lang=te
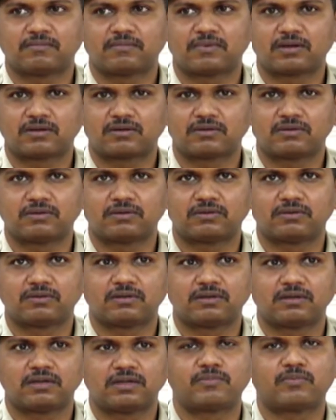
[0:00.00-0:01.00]
మాకు
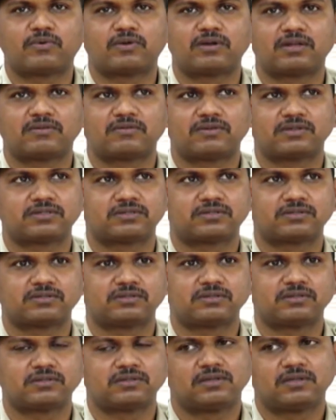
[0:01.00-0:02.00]
రిపోర్ట్ ఇవ్వచ్చు
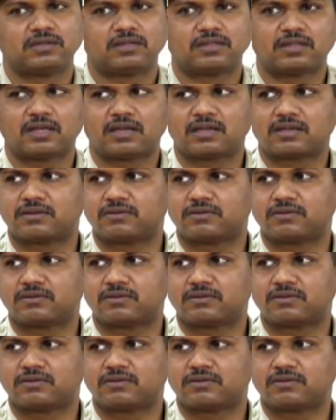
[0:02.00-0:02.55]
థ్యాంక్